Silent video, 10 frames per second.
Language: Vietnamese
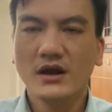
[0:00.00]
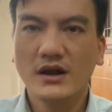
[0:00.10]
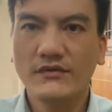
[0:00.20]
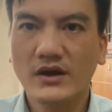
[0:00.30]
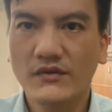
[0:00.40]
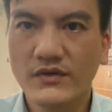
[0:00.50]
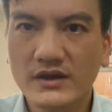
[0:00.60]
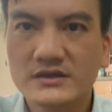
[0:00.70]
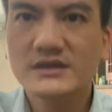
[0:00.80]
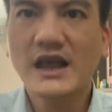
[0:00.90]
là phải là
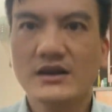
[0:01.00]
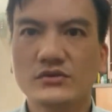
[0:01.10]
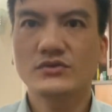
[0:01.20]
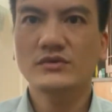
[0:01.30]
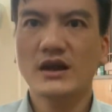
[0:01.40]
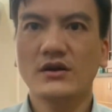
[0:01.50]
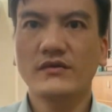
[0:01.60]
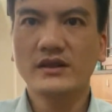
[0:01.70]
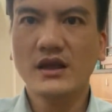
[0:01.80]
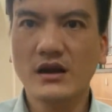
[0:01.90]
phải dáng của chúng ta là nó
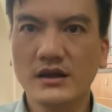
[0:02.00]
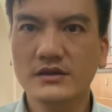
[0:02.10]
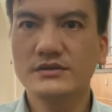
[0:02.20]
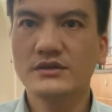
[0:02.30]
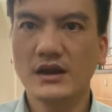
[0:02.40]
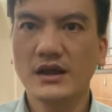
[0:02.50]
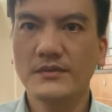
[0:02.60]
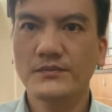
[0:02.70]
phải thẳng lên như thế này